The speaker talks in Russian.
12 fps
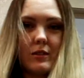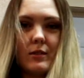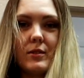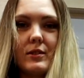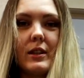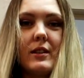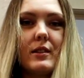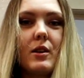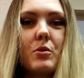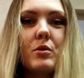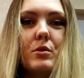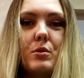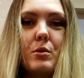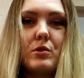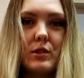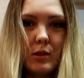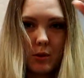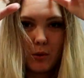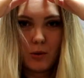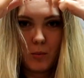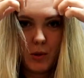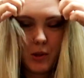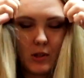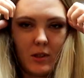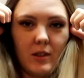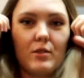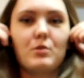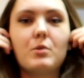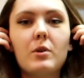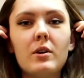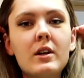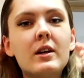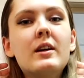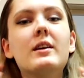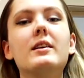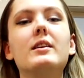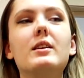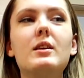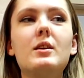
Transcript: Если вы знаете какую-нибудь трусиху, то умножьте на 100 и